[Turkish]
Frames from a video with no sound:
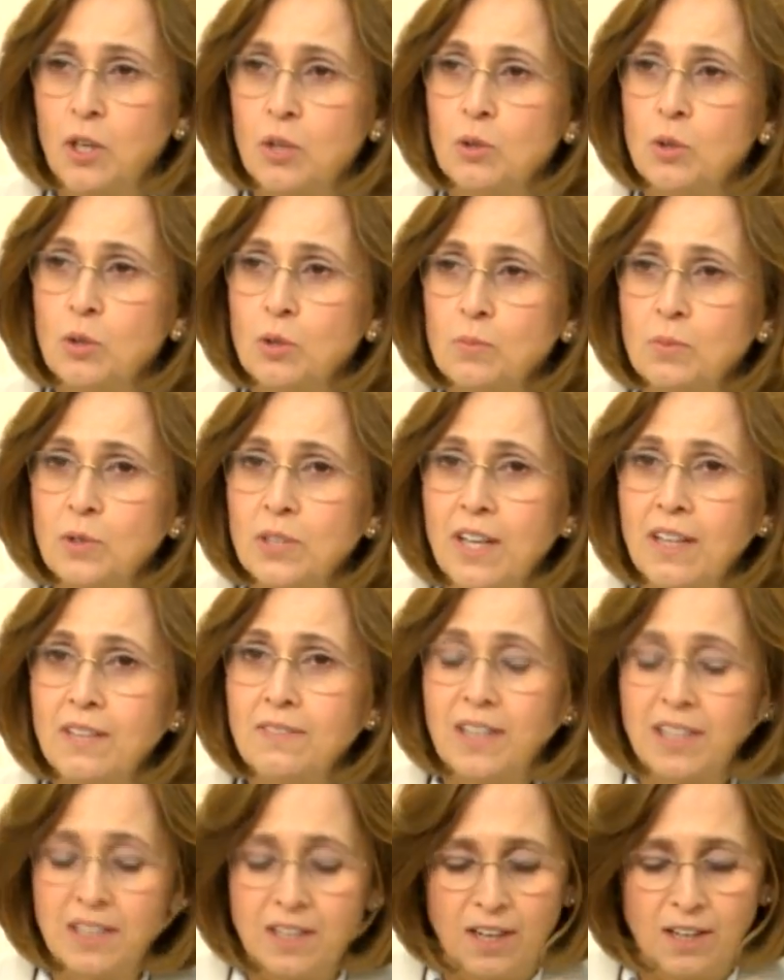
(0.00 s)
kurumsal
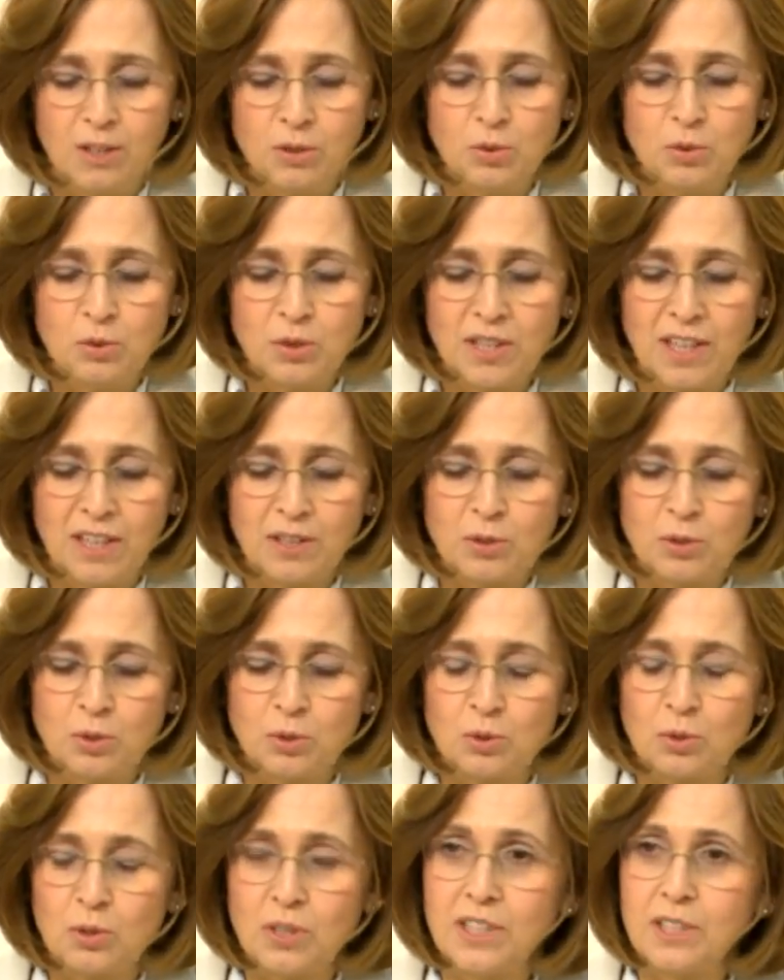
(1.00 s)
ve kanunsal
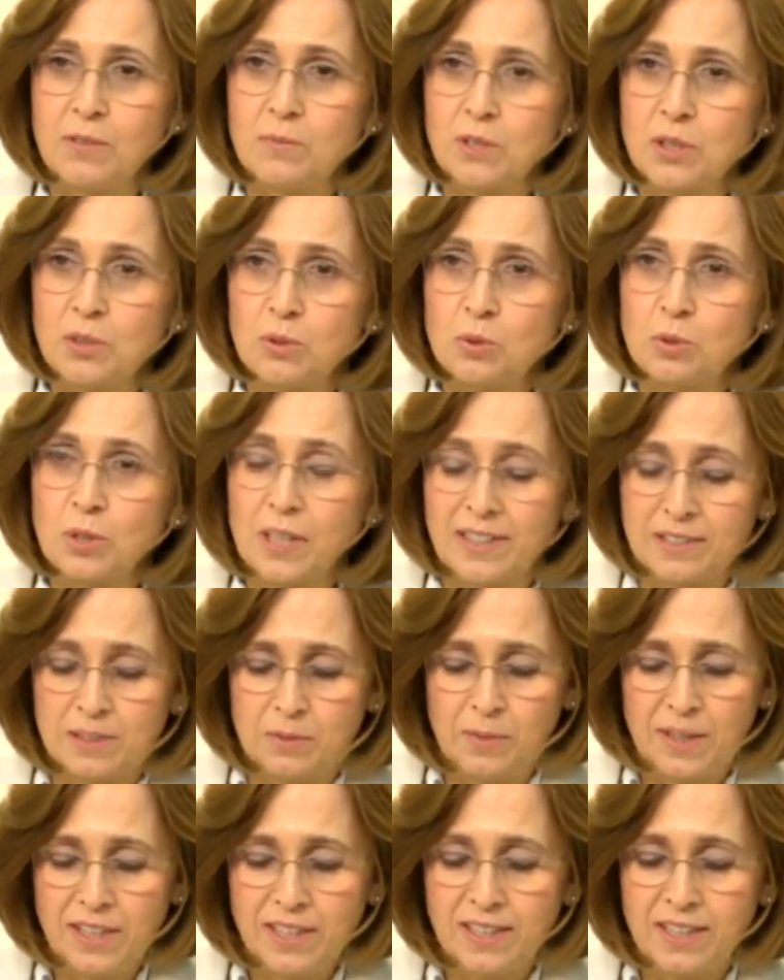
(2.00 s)
kusurlarımızı
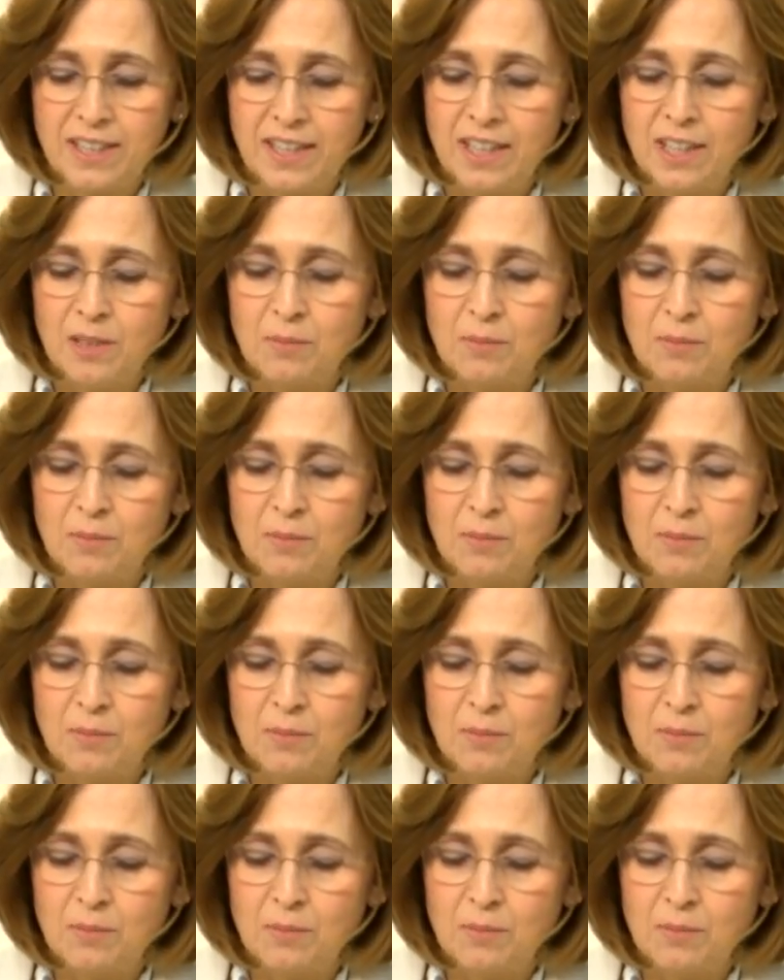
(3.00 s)
düzeltmek,